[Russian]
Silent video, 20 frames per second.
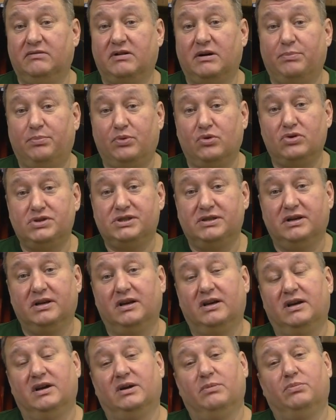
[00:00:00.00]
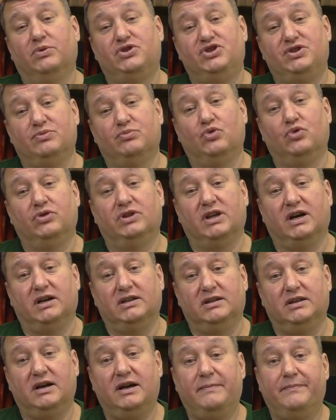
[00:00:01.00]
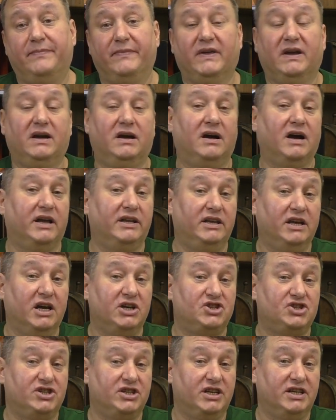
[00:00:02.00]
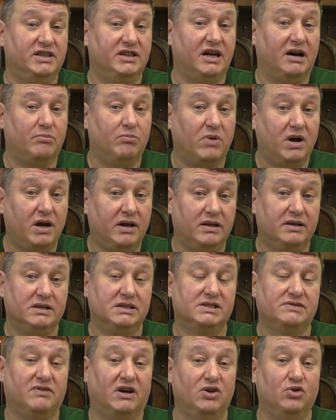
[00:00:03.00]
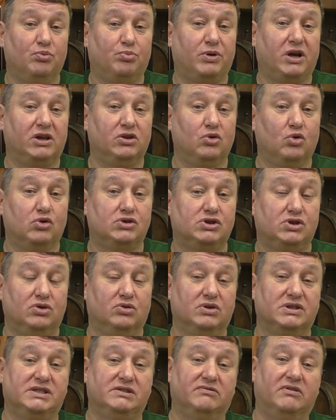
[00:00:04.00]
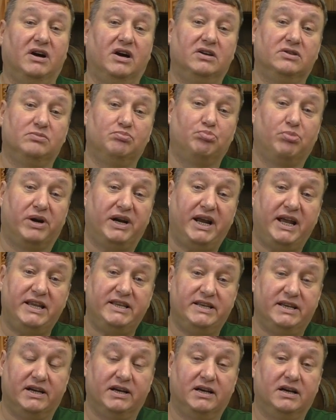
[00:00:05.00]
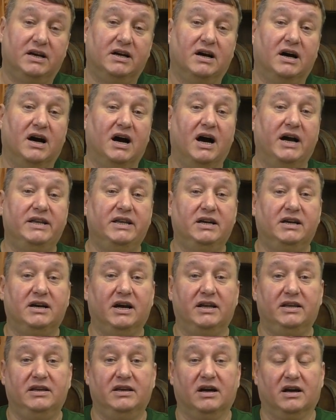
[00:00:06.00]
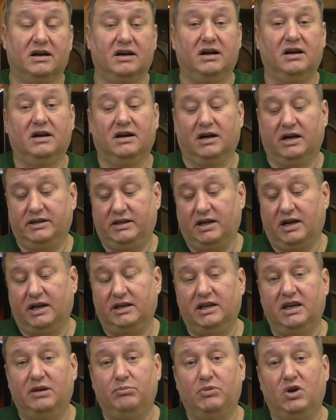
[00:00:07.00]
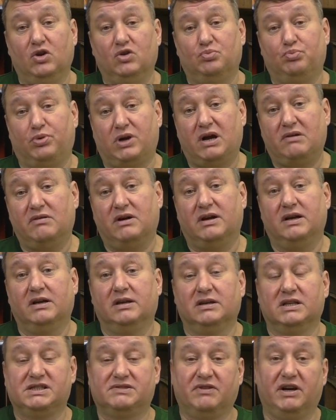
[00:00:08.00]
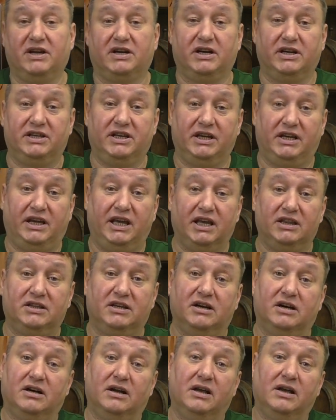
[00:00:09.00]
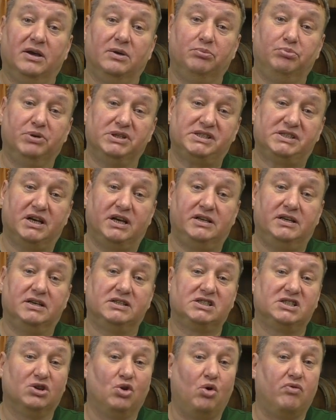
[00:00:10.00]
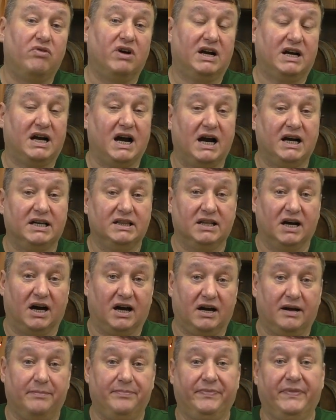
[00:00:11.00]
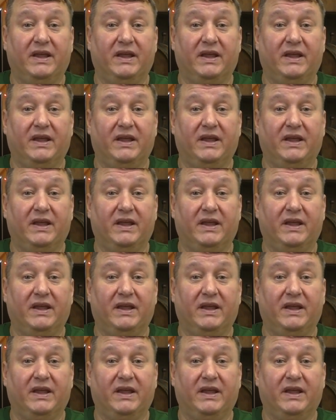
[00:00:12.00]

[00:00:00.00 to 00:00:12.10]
вопрос, почему иногда коньячные дома свою продукцию называют бренди, а не коньяк, хотя они имеют право на своих этикетках писать слово «когнак».